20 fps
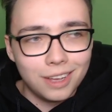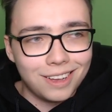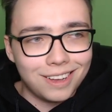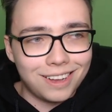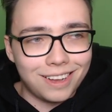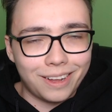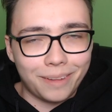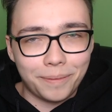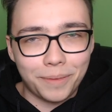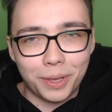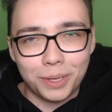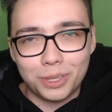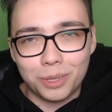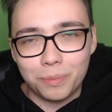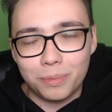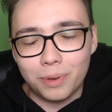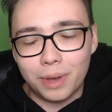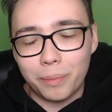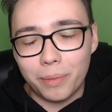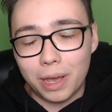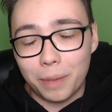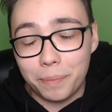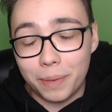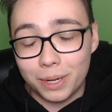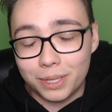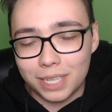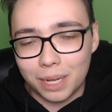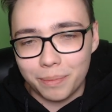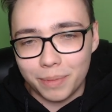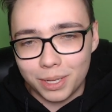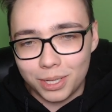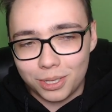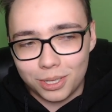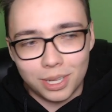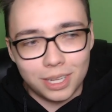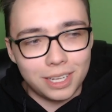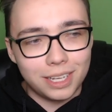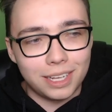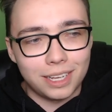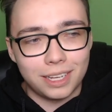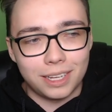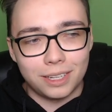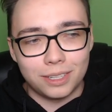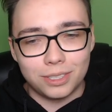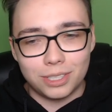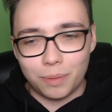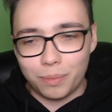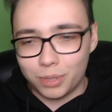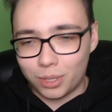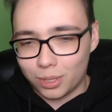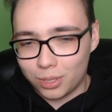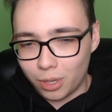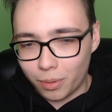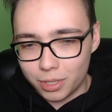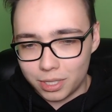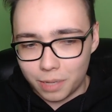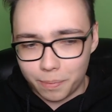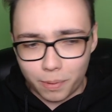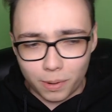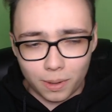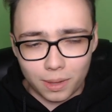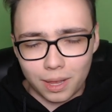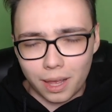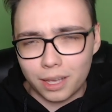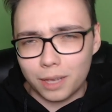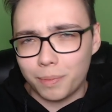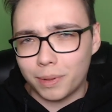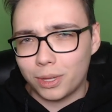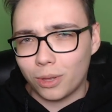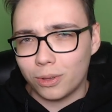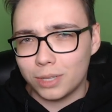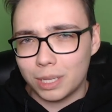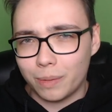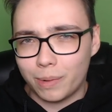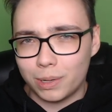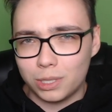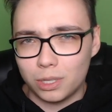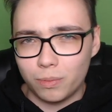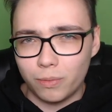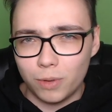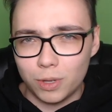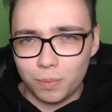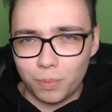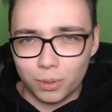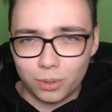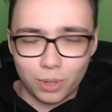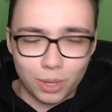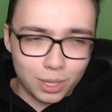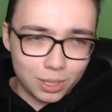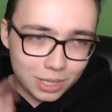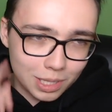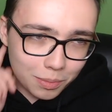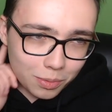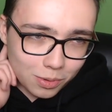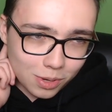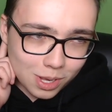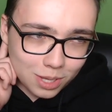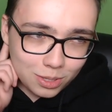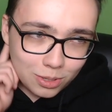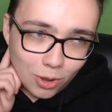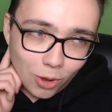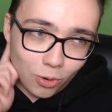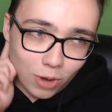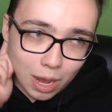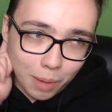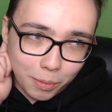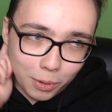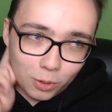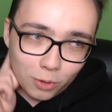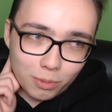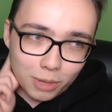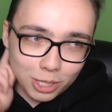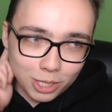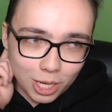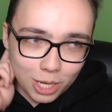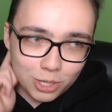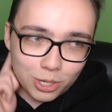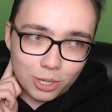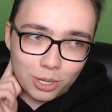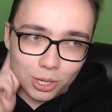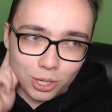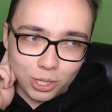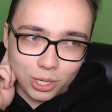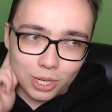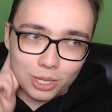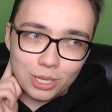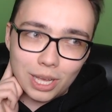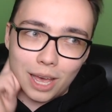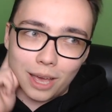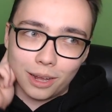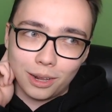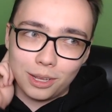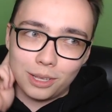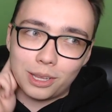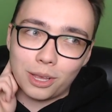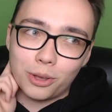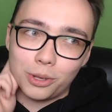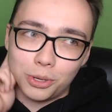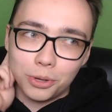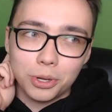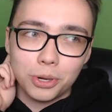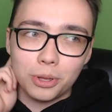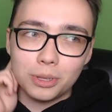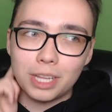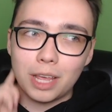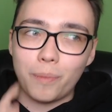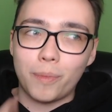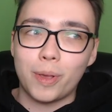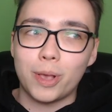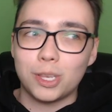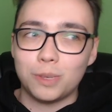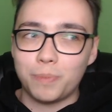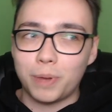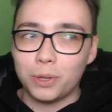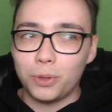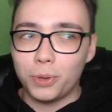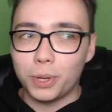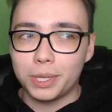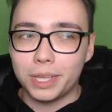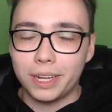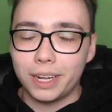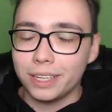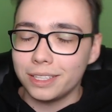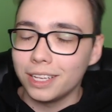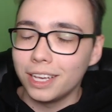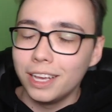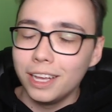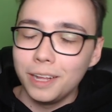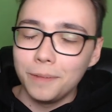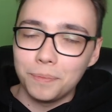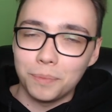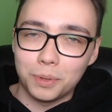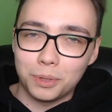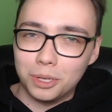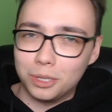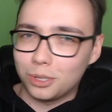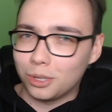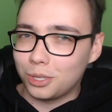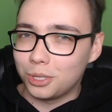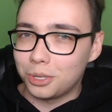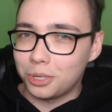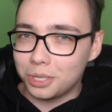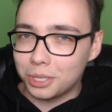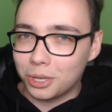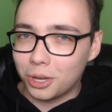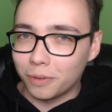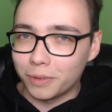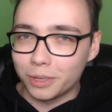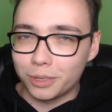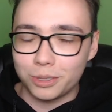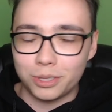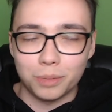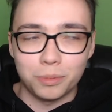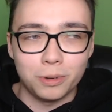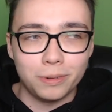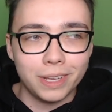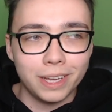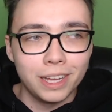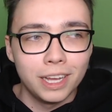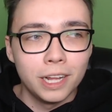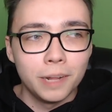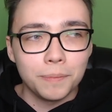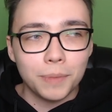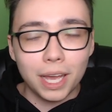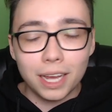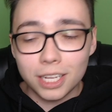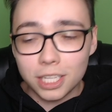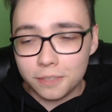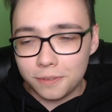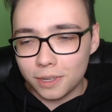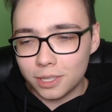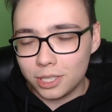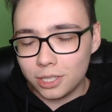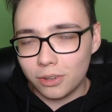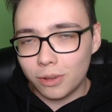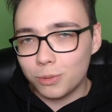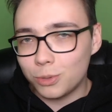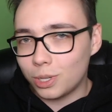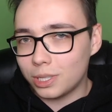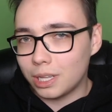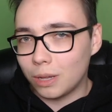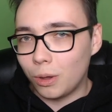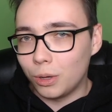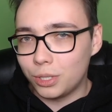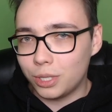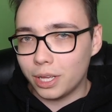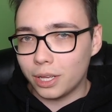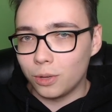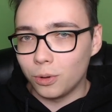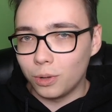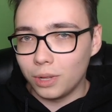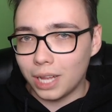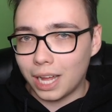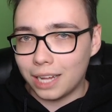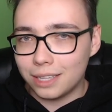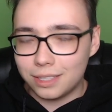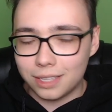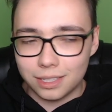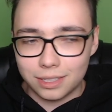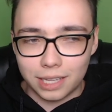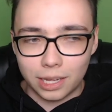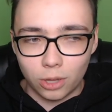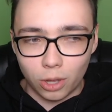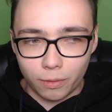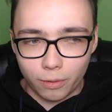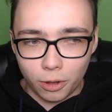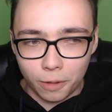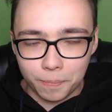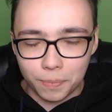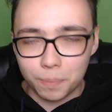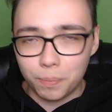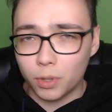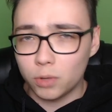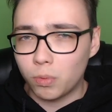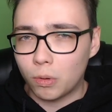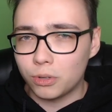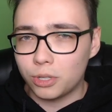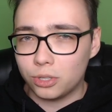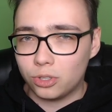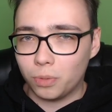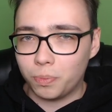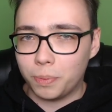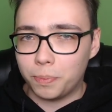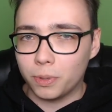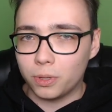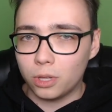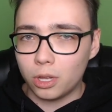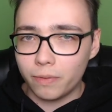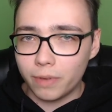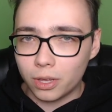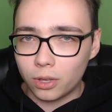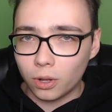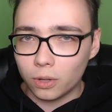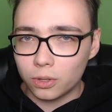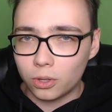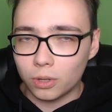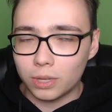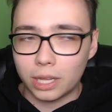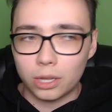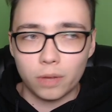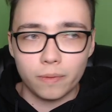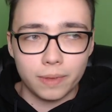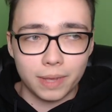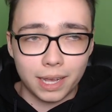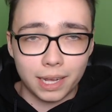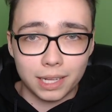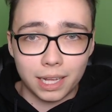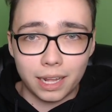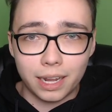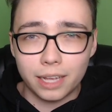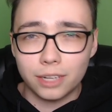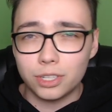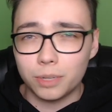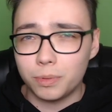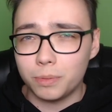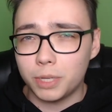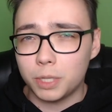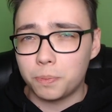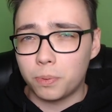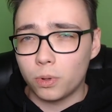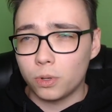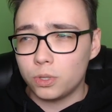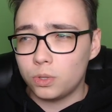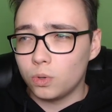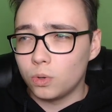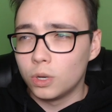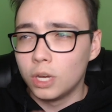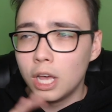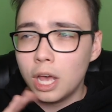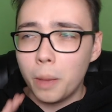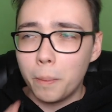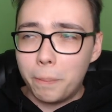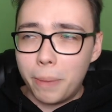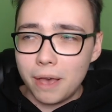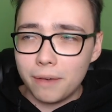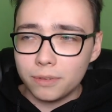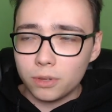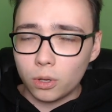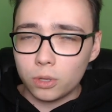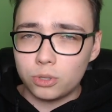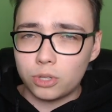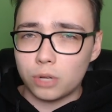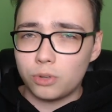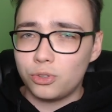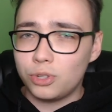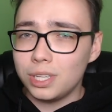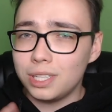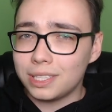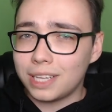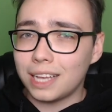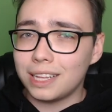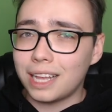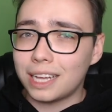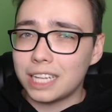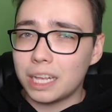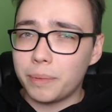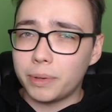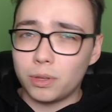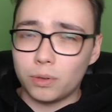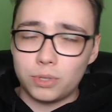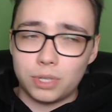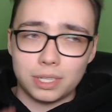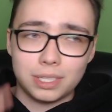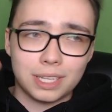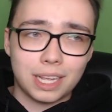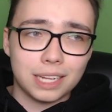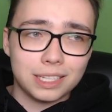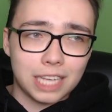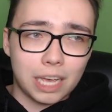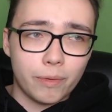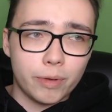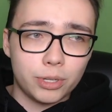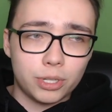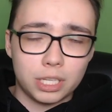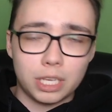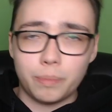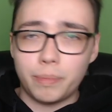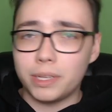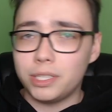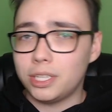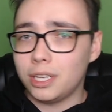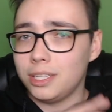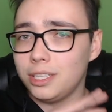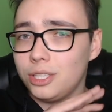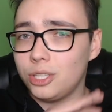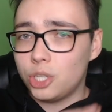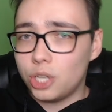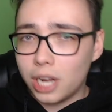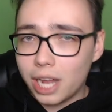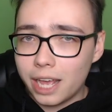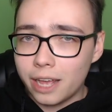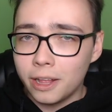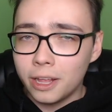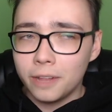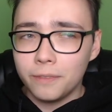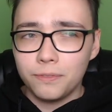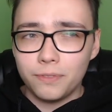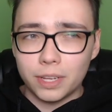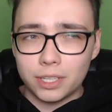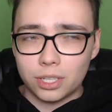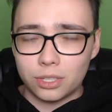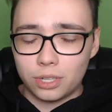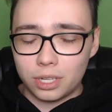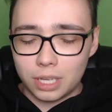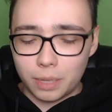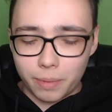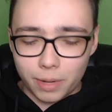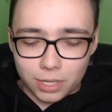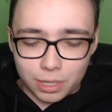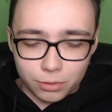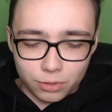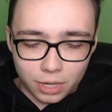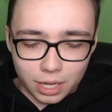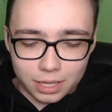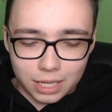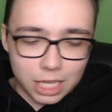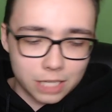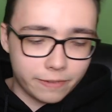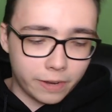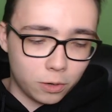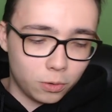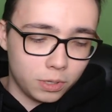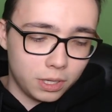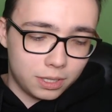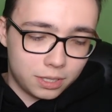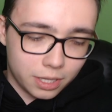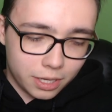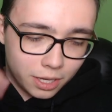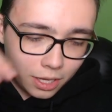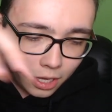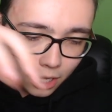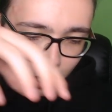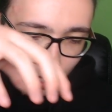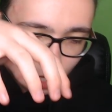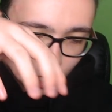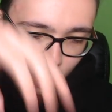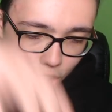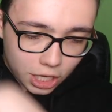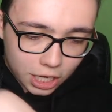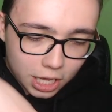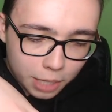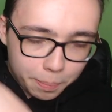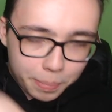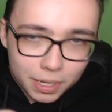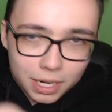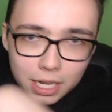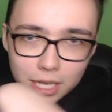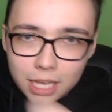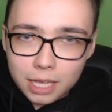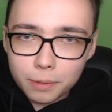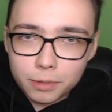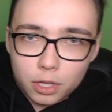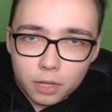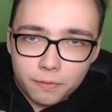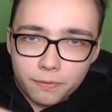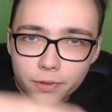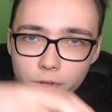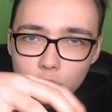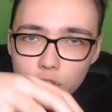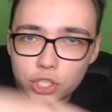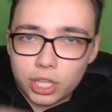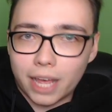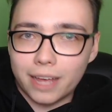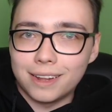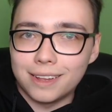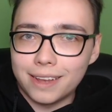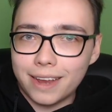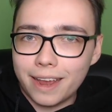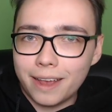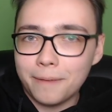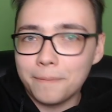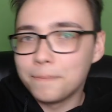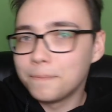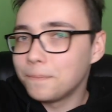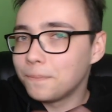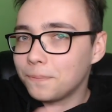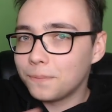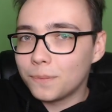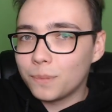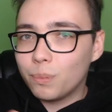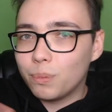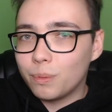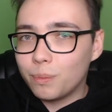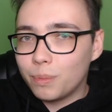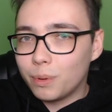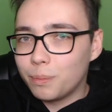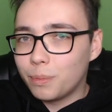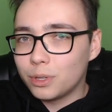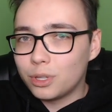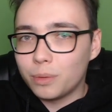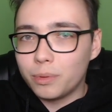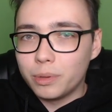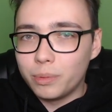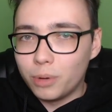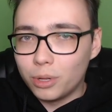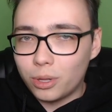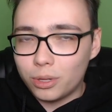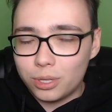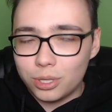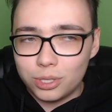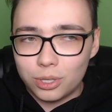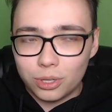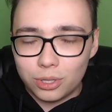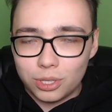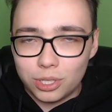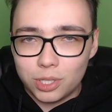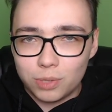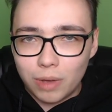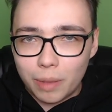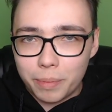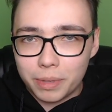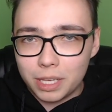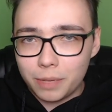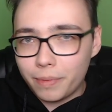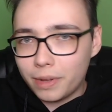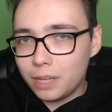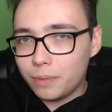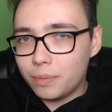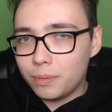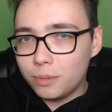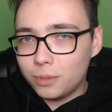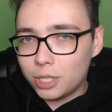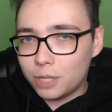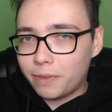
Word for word: Um, no i to była moja pierwsza myśl, e, żeby to zrobić. Nie powinienem chyba tego za bardzo mówić, bo to jest zabronione z regulaminu. Mam nadzieję, że nikt się z Anglii tego nie ogląda i mnie nie zbanuje teraz, bo to jest dosyć ryzykowne to, co mówię. Ale stwierdziłem, że założę Google AdSense na nowo. Podłączę sobie pod nowe konto na nowym kanale, żeby mieć po prostu pewność, że wszystkie dane będą się zgadzały, że nie będzie nic źle. Wiecie, że nie będzie na przykład nazwa ulicy HGBLGDB4, nie? bo, bo, to by było dosyć, dosyć słabe, nie mieliby gdzie